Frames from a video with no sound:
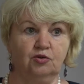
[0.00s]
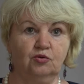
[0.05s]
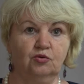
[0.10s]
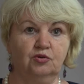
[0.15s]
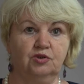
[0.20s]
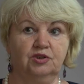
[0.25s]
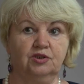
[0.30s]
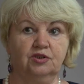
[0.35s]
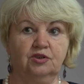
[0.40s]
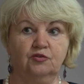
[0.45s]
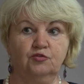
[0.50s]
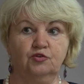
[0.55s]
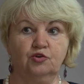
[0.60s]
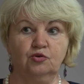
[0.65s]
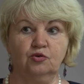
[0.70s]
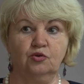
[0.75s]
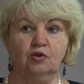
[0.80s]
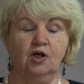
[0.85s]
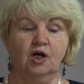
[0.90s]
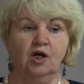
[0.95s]
то есть это
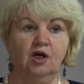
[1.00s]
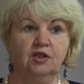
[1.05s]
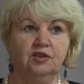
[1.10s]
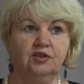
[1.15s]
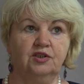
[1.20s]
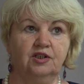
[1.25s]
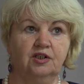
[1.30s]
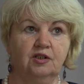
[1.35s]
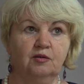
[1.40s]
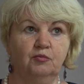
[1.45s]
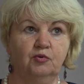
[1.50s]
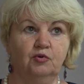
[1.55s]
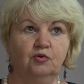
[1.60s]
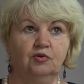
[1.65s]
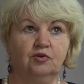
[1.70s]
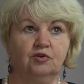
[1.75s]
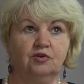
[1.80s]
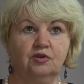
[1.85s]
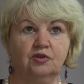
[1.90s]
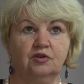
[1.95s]
все
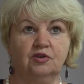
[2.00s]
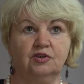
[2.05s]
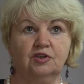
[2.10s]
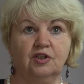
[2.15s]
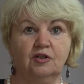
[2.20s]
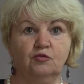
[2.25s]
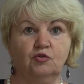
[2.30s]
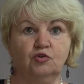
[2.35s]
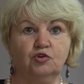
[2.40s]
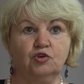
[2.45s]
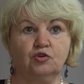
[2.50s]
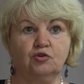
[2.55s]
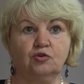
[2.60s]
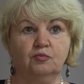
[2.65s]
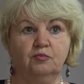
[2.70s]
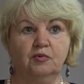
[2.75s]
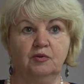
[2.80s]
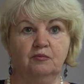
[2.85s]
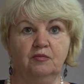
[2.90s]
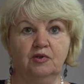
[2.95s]
требует э, того,
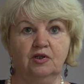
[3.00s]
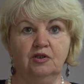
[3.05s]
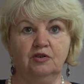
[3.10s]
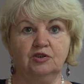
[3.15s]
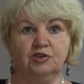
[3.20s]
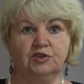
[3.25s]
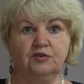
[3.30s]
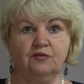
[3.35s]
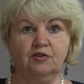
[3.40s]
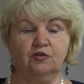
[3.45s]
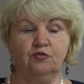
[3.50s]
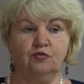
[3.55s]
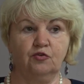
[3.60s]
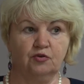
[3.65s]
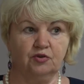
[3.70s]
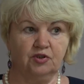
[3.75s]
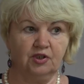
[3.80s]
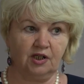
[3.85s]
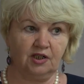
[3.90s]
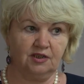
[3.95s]
чтобы мы свои
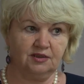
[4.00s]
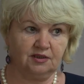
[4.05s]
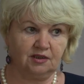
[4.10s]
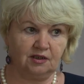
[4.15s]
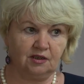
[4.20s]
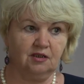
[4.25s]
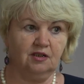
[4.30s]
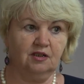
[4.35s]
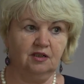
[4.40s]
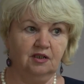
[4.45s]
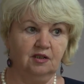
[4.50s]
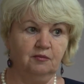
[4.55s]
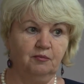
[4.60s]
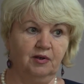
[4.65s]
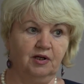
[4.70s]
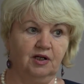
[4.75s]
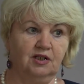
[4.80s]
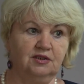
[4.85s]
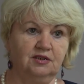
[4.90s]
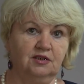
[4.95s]
фонды раскрыли и
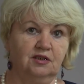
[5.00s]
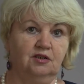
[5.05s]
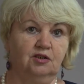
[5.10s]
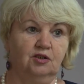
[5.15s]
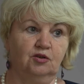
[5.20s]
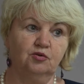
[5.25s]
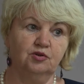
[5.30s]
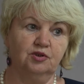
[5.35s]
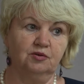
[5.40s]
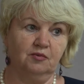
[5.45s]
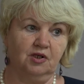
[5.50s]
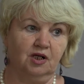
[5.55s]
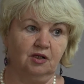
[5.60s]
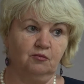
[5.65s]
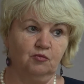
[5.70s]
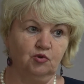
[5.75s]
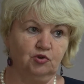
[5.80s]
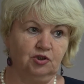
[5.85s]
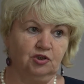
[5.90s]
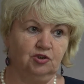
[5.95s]
показали людям
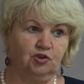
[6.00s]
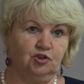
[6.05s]
как можно